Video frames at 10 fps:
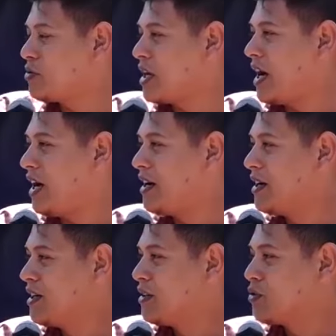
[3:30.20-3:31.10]
sudah
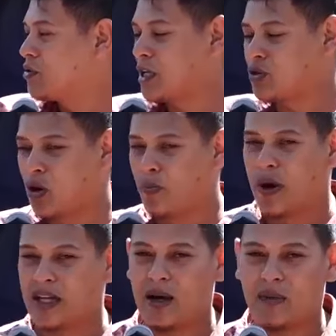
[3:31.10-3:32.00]
sudah cukup
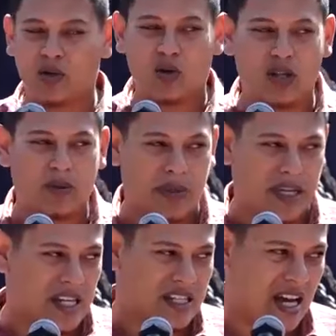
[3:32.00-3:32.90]
banyak menunggu di
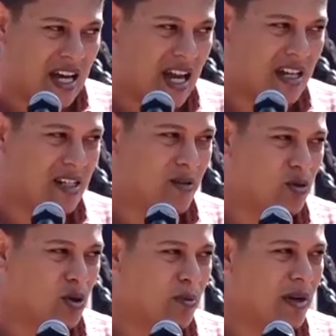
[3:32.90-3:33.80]
pinggir jalan
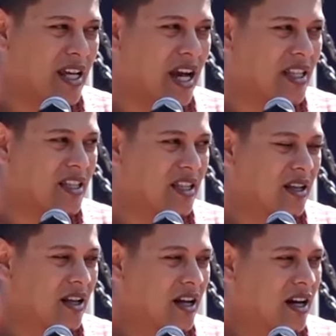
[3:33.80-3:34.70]
untuk melihat
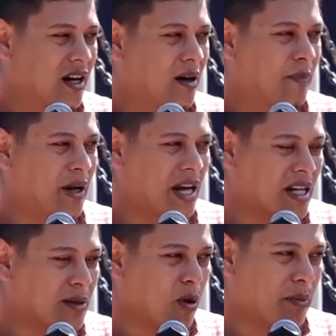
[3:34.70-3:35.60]
uh,
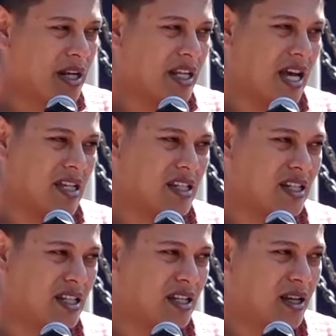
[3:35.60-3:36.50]
parade mobil hias
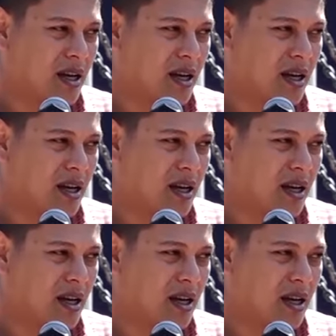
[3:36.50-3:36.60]
ini.